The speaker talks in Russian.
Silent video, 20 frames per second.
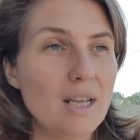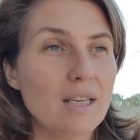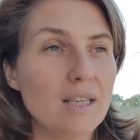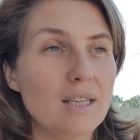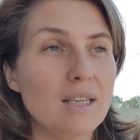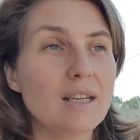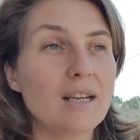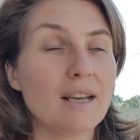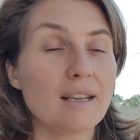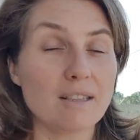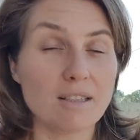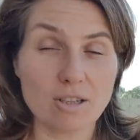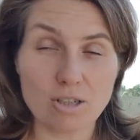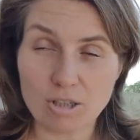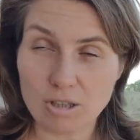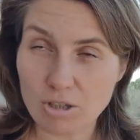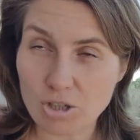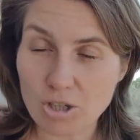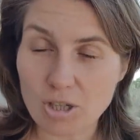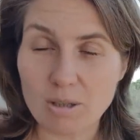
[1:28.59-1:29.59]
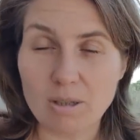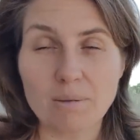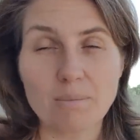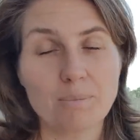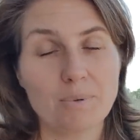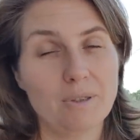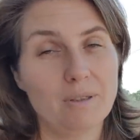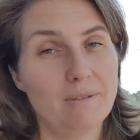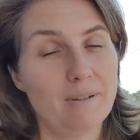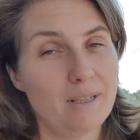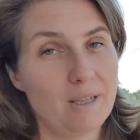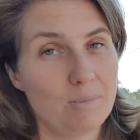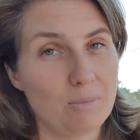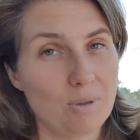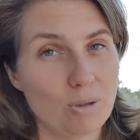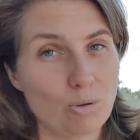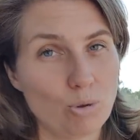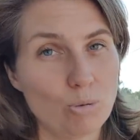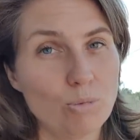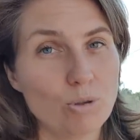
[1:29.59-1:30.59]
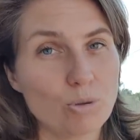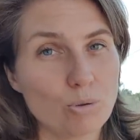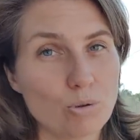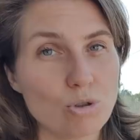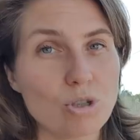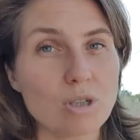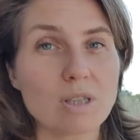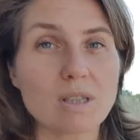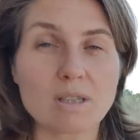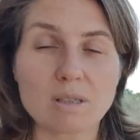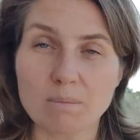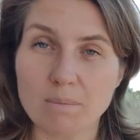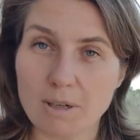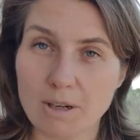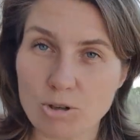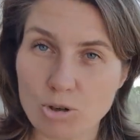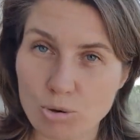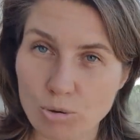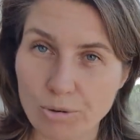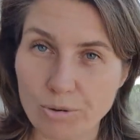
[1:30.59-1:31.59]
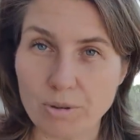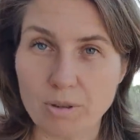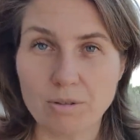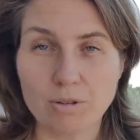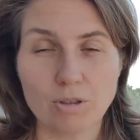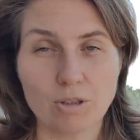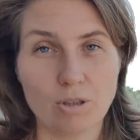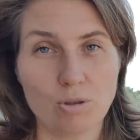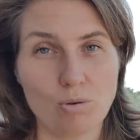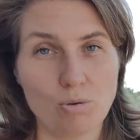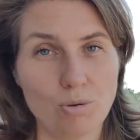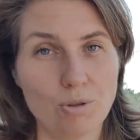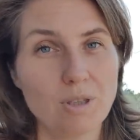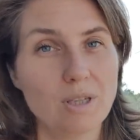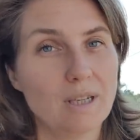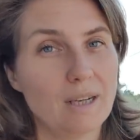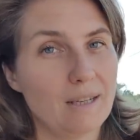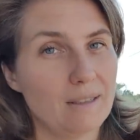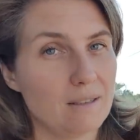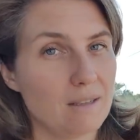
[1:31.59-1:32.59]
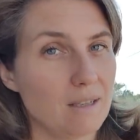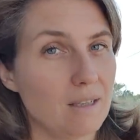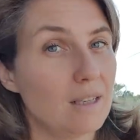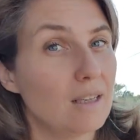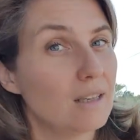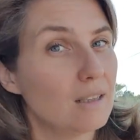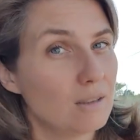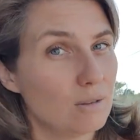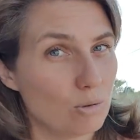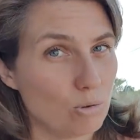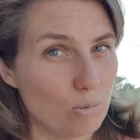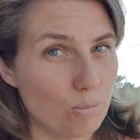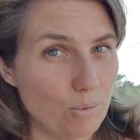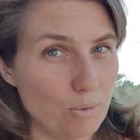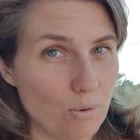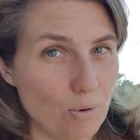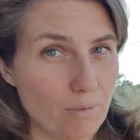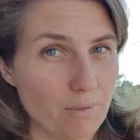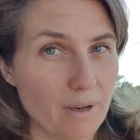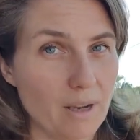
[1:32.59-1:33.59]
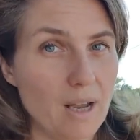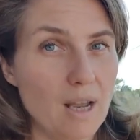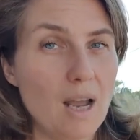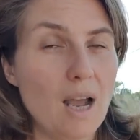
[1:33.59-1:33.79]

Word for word: И, конечно же, поговорим о том, кто же изображен на иконе Андрея Рублева.